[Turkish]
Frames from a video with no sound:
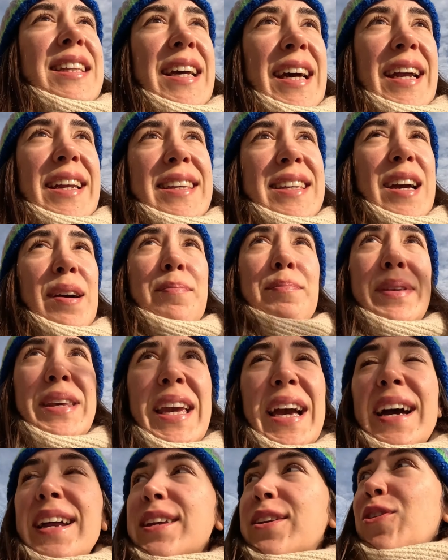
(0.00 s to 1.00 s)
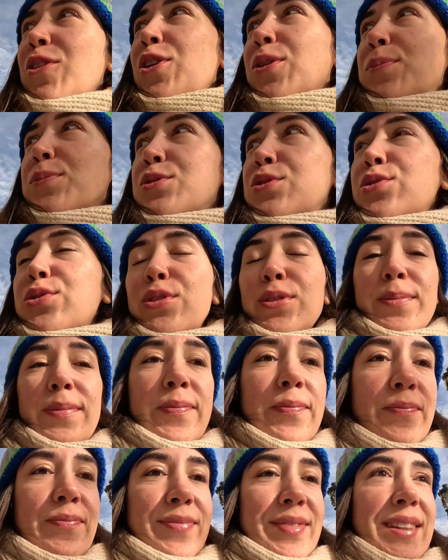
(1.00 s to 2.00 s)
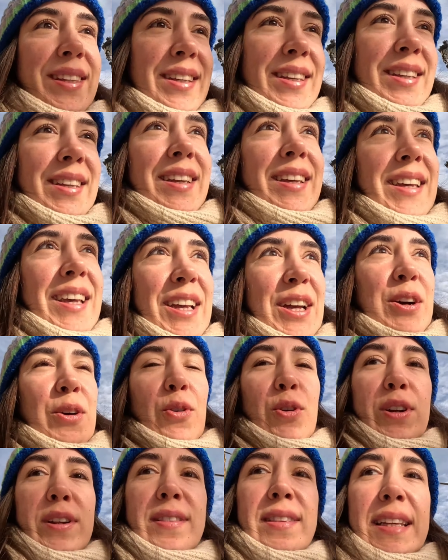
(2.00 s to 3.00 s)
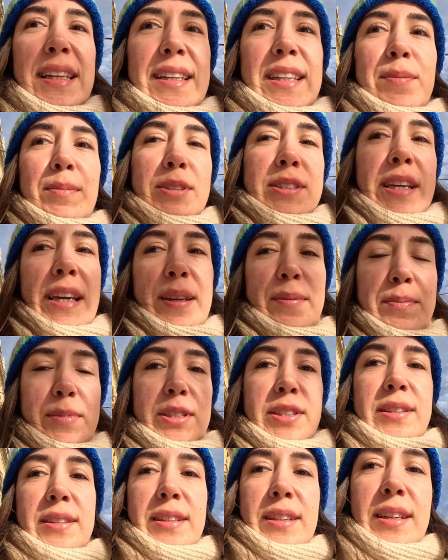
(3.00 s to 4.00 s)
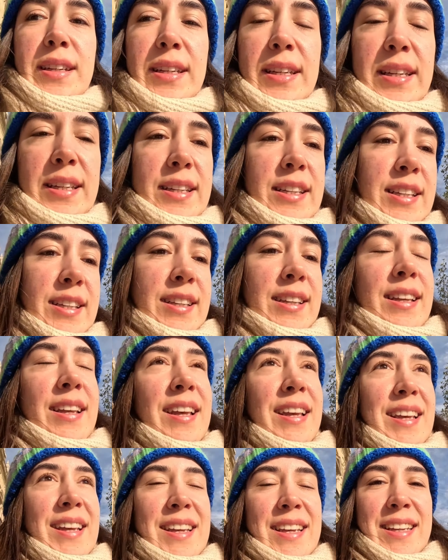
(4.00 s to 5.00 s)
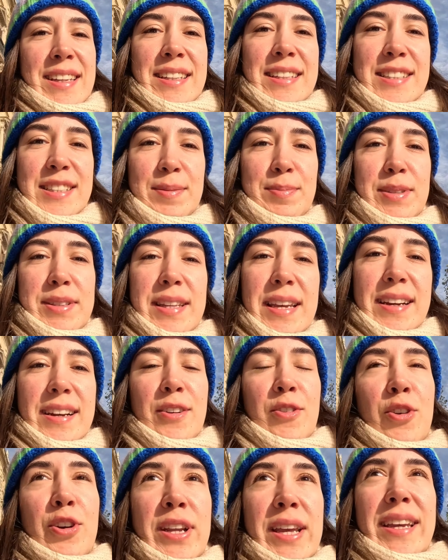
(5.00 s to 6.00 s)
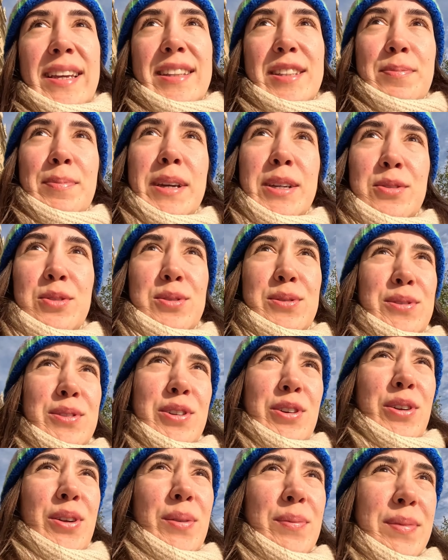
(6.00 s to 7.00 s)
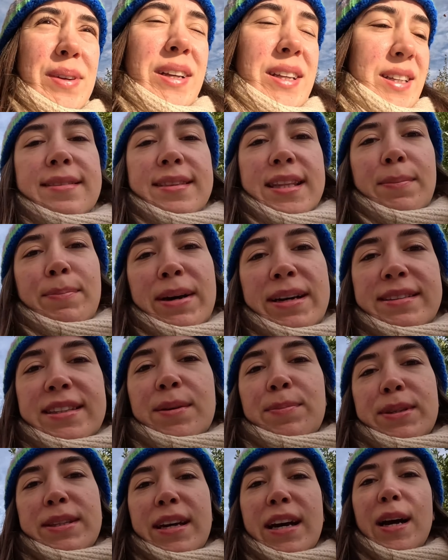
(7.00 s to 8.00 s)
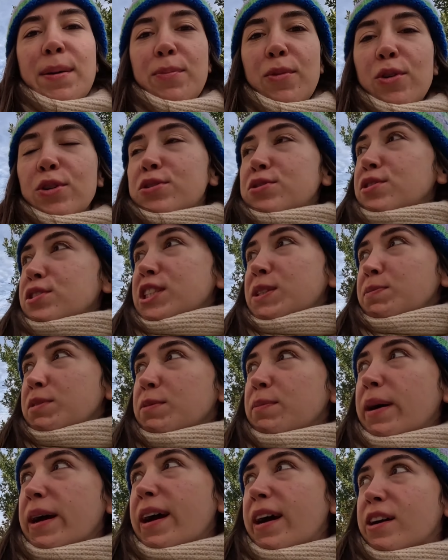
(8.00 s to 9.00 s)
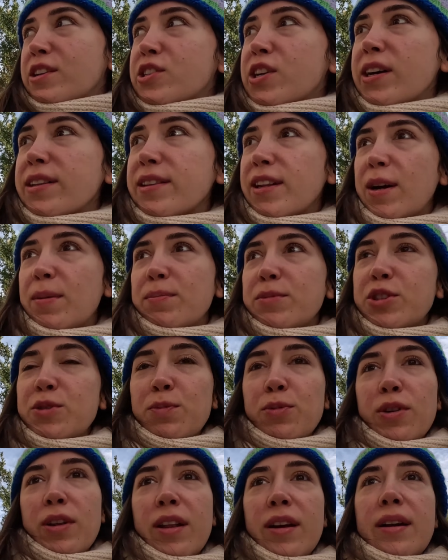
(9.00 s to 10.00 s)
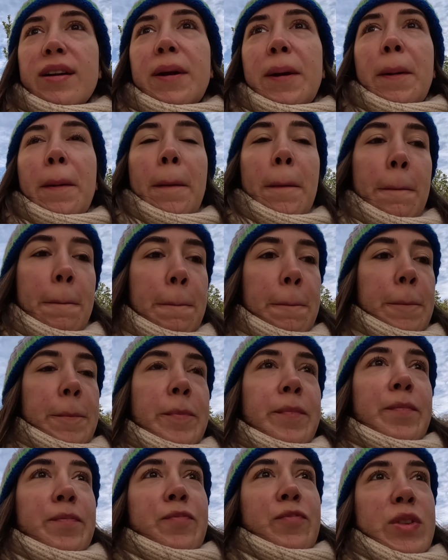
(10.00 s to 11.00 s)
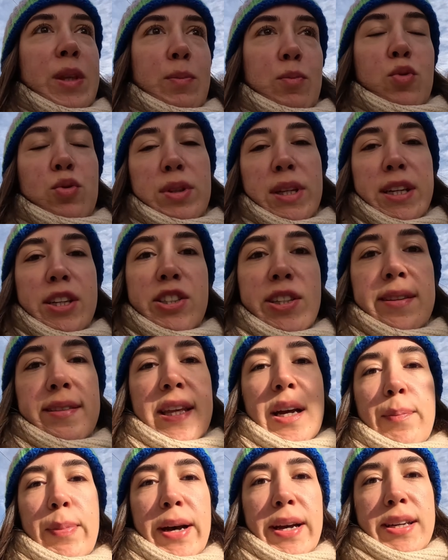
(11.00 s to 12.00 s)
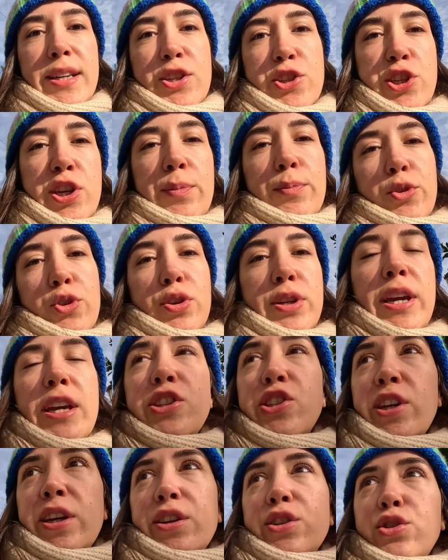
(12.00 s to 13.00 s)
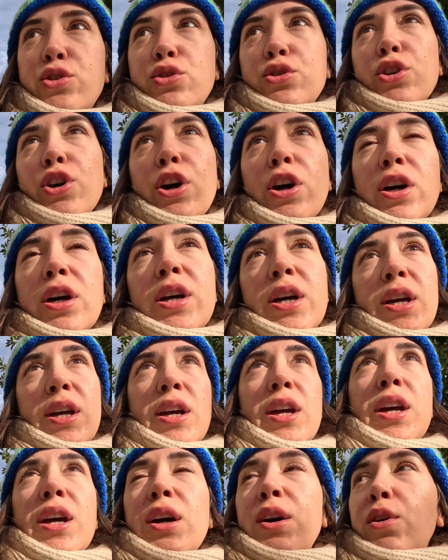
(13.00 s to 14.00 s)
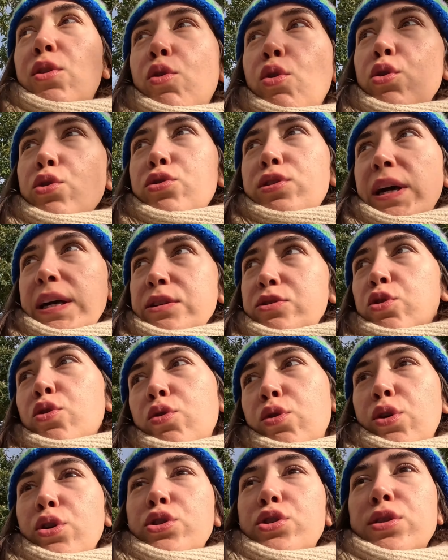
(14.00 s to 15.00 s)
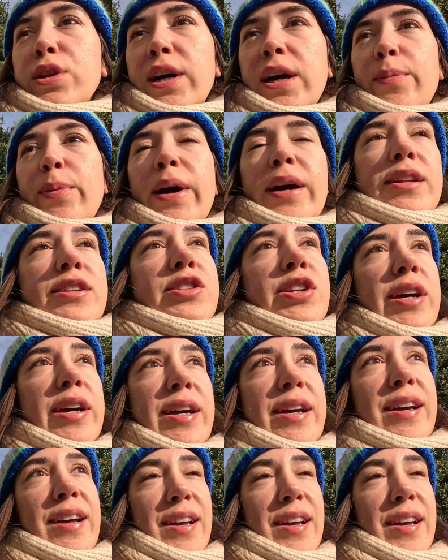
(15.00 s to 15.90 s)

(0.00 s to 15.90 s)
Giderken bir yer görmüştüm. Orası ilgimi çekmişti. Şimdi tekrar oraya gitmeyi düşünüyorum. Sabah tabii daha boştu, şimdi bayağı canlanmış buralar. Bunlar işte sabah yaşamıyor, gece yaşıyor. O yüzden çok hoşlar bence.